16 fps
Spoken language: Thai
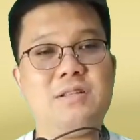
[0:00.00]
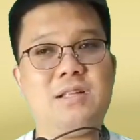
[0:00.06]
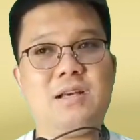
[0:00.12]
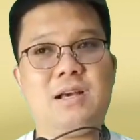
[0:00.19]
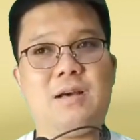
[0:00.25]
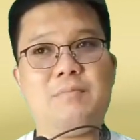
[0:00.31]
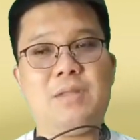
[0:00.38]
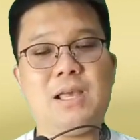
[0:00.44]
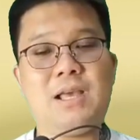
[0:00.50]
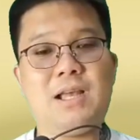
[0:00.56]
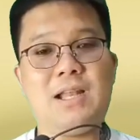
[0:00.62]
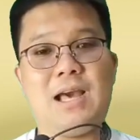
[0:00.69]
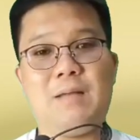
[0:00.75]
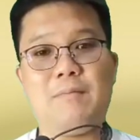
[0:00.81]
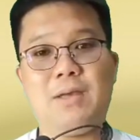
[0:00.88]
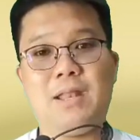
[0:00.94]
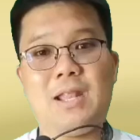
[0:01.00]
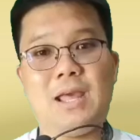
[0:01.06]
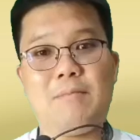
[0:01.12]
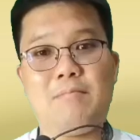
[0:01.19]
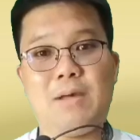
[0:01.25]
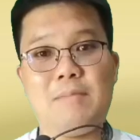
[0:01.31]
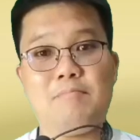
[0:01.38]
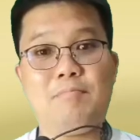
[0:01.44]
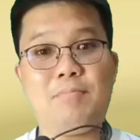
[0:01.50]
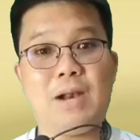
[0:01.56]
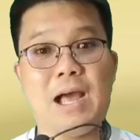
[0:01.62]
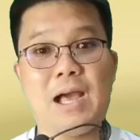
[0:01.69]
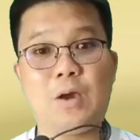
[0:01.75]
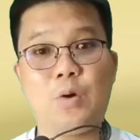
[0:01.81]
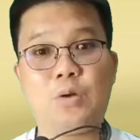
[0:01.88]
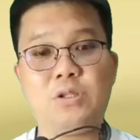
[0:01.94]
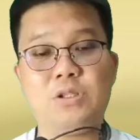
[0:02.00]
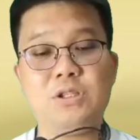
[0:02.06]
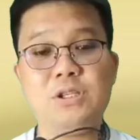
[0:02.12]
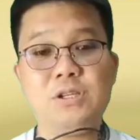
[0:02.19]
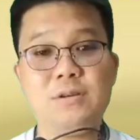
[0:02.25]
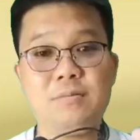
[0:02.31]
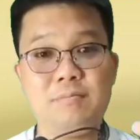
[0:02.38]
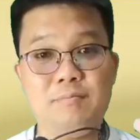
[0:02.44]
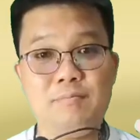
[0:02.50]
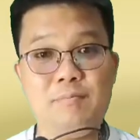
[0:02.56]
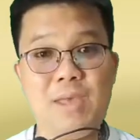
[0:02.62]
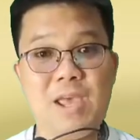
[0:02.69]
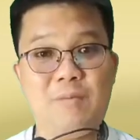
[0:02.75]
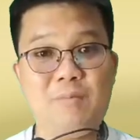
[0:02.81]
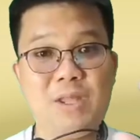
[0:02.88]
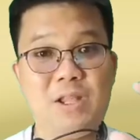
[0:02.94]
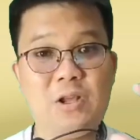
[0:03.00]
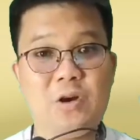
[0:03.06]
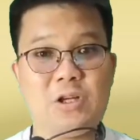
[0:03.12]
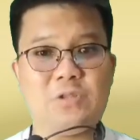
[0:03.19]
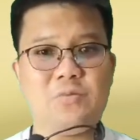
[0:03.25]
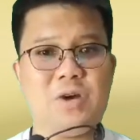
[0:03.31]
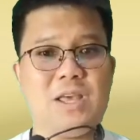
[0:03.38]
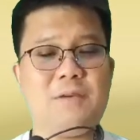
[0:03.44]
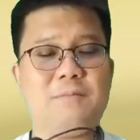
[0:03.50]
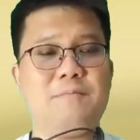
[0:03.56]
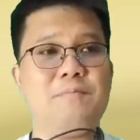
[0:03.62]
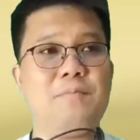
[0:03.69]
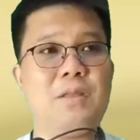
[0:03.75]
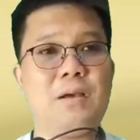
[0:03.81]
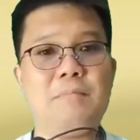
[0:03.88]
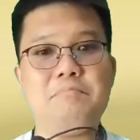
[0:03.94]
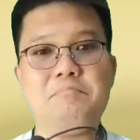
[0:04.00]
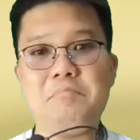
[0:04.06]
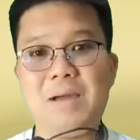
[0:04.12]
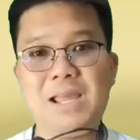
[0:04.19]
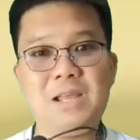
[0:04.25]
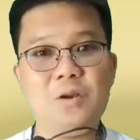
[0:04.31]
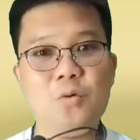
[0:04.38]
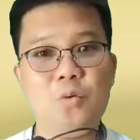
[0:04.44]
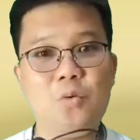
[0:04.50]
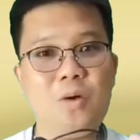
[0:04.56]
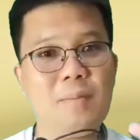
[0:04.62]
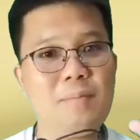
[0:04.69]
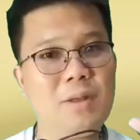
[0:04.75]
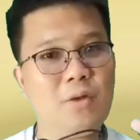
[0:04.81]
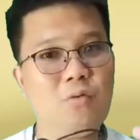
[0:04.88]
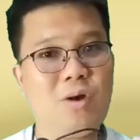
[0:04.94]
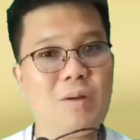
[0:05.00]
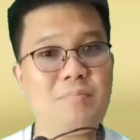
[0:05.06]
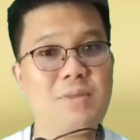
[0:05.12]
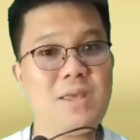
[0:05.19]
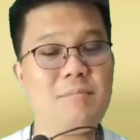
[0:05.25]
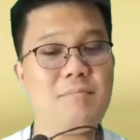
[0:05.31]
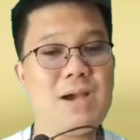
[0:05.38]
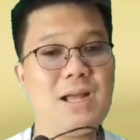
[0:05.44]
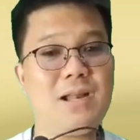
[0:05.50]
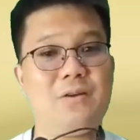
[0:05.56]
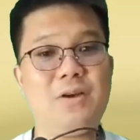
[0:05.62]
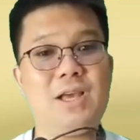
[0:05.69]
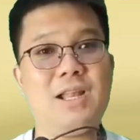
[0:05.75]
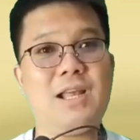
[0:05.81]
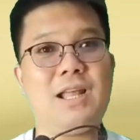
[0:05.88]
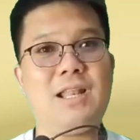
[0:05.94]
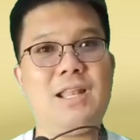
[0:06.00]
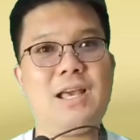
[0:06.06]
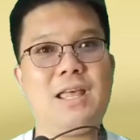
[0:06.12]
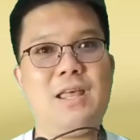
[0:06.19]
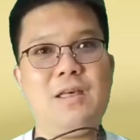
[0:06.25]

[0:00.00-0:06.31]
นะครับในกระดานไบแนนมันปรากฏชื่อเบบี้จอชไว้ ไม่รู้ว่าเป็นความจริงมากน้อยขนาดไหน